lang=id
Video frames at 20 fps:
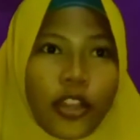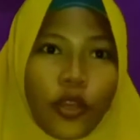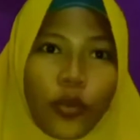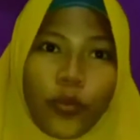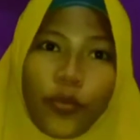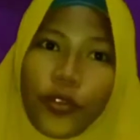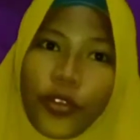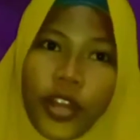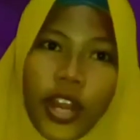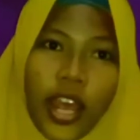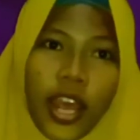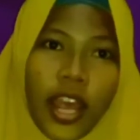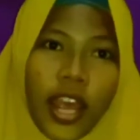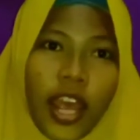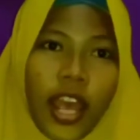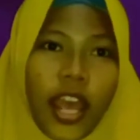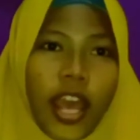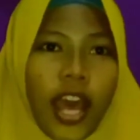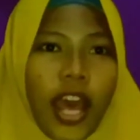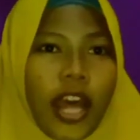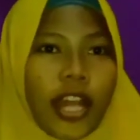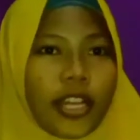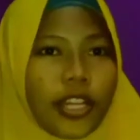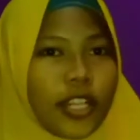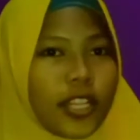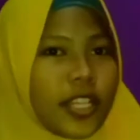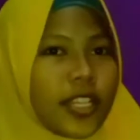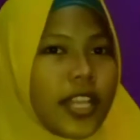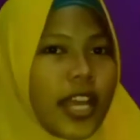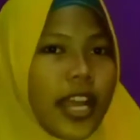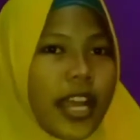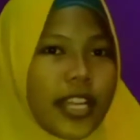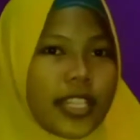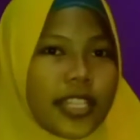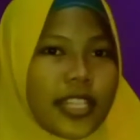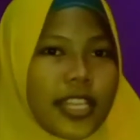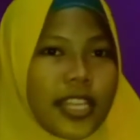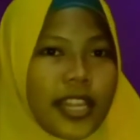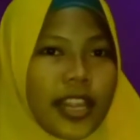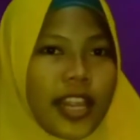atau bunda atau tetangga
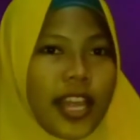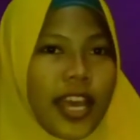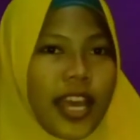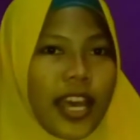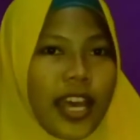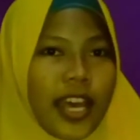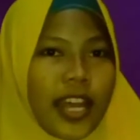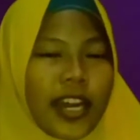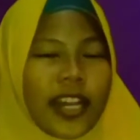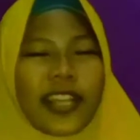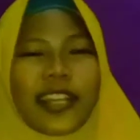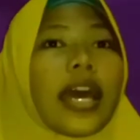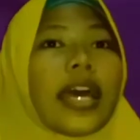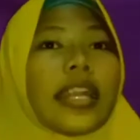sekitar.